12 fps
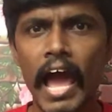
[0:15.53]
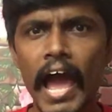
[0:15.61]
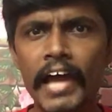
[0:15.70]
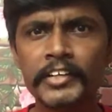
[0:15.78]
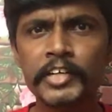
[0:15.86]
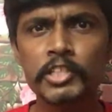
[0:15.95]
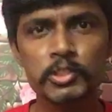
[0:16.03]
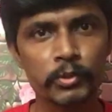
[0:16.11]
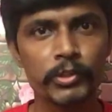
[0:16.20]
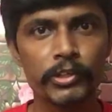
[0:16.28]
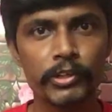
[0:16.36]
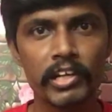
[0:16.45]
ஆனியாஸ்
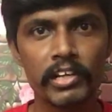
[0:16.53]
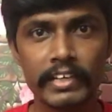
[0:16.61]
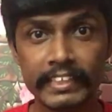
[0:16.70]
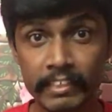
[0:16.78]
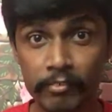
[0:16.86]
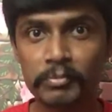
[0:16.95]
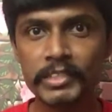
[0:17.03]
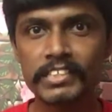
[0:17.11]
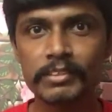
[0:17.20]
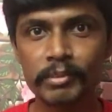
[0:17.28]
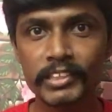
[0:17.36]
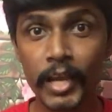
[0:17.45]
டியூட்டோரியல் இந்த
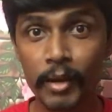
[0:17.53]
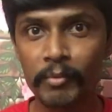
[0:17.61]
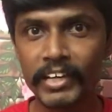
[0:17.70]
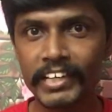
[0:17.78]
வெப்சீரிஸை பற்றி தான் நம்ம